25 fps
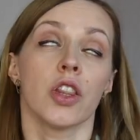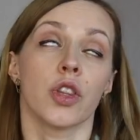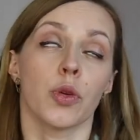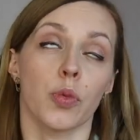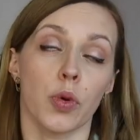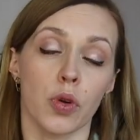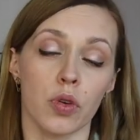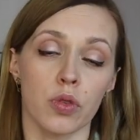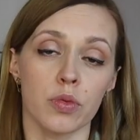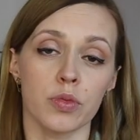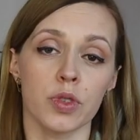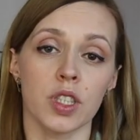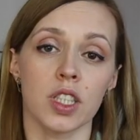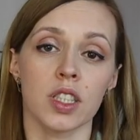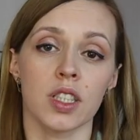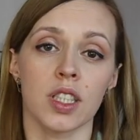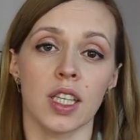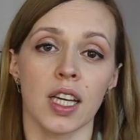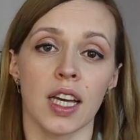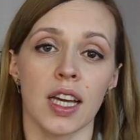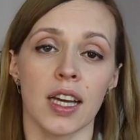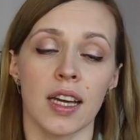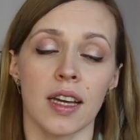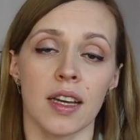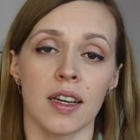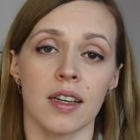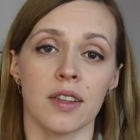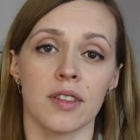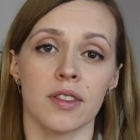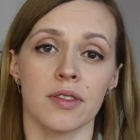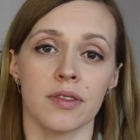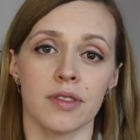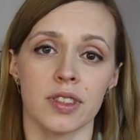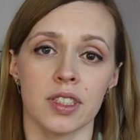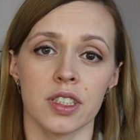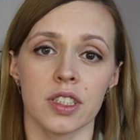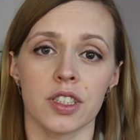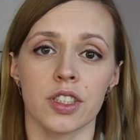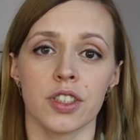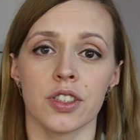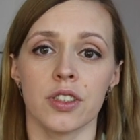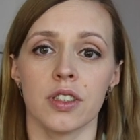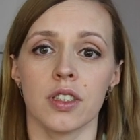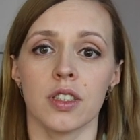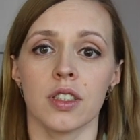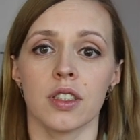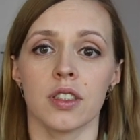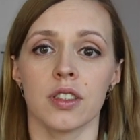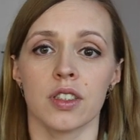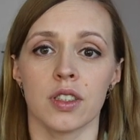no bo u mnie te
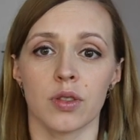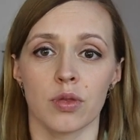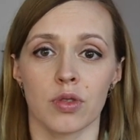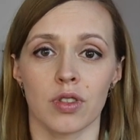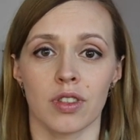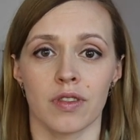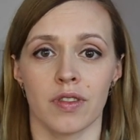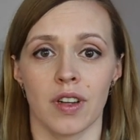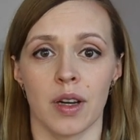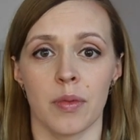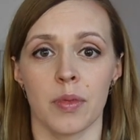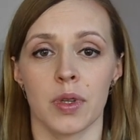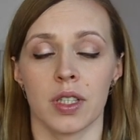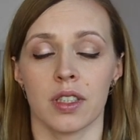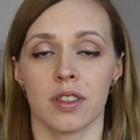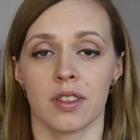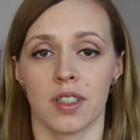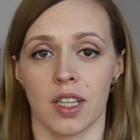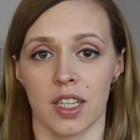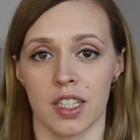wyniki, nie ukrywam,